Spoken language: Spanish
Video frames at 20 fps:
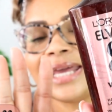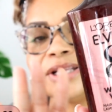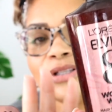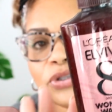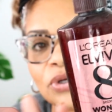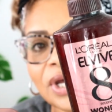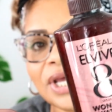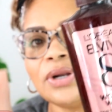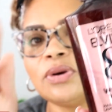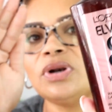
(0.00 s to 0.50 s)
que
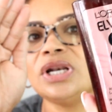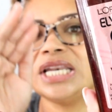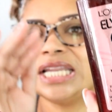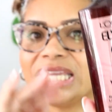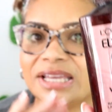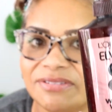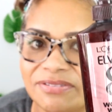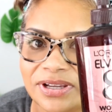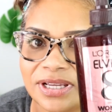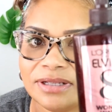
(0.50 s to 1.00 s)
esto era un
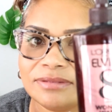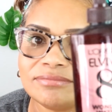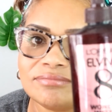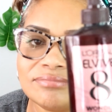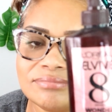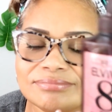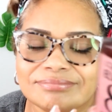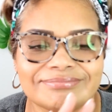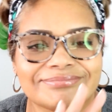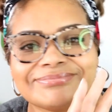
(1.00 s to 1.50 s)
living,
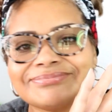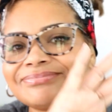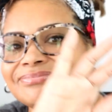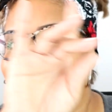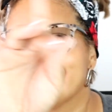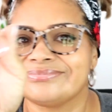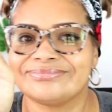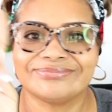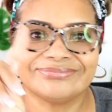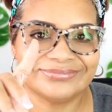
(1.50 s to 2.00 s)

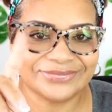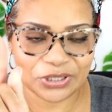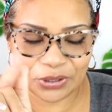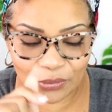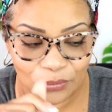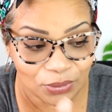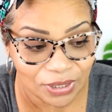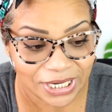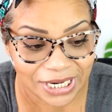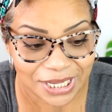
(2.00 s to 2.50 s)
no es
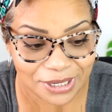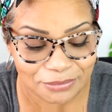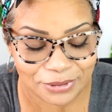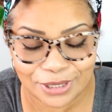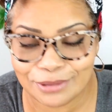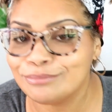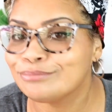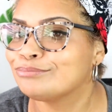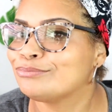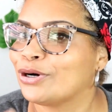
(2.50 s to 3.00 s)
un
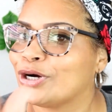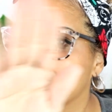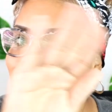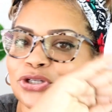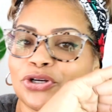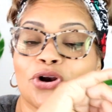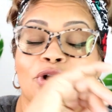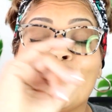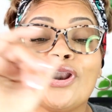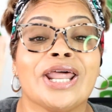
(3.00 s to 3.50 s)
living, porque
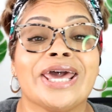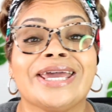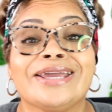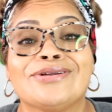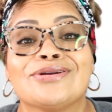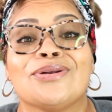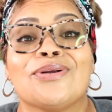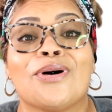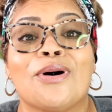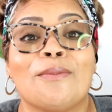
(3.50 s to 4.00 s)
yo no lo leí,
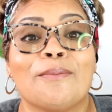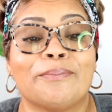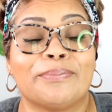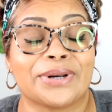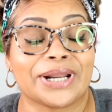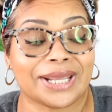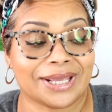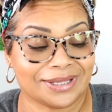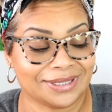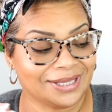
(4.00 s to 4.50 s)
yo lo
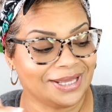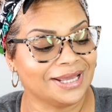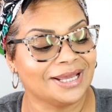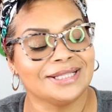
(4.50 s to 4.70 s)
compré.